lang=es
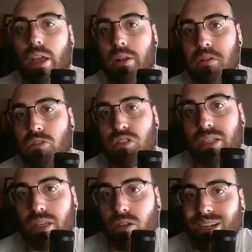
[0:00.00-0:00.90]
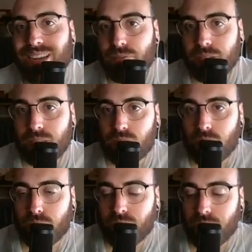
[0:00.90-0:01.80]
No sé si con el Life Action
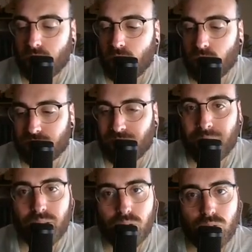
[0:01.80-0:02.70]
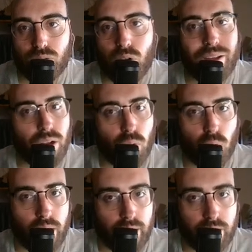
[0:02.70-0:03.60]
al final con los tamaños no van a
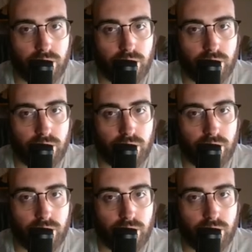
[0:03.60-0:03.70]
jugar.